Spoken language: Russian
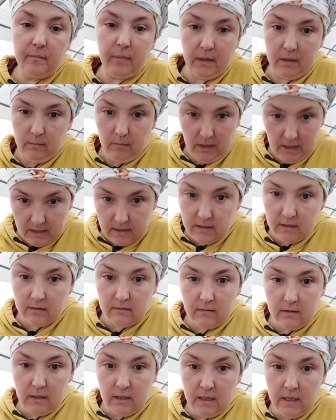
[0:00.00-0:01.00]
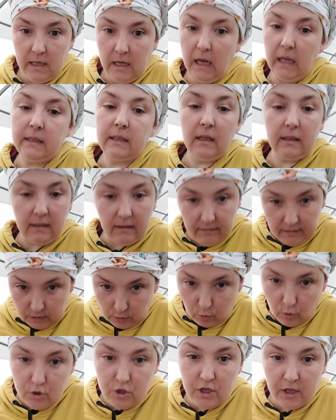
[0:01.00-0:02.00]
Понимаете? От этого
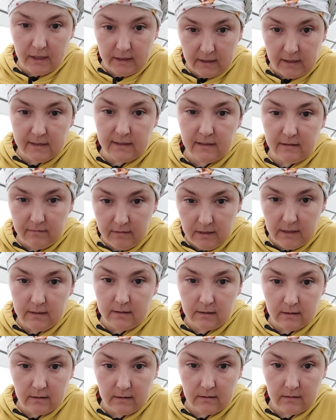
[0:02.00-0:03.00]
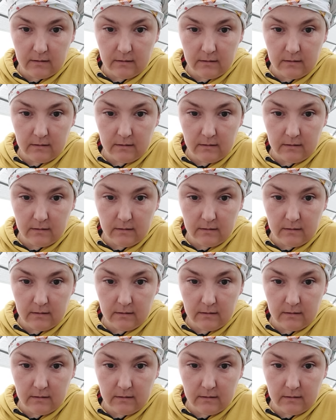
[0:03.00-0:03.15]
тоже это зависит.